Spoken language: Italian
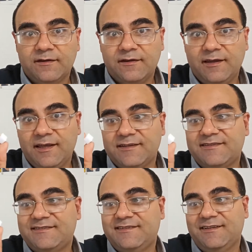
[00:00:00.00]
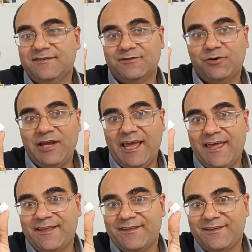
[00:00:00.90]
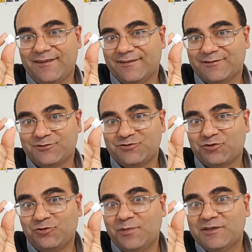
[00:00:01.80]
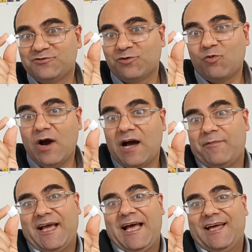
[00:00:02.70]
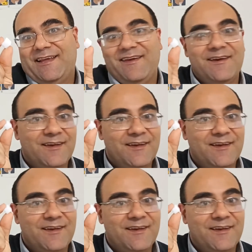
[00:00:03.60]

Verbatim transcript: che sì, ok, sto cubetto qua magari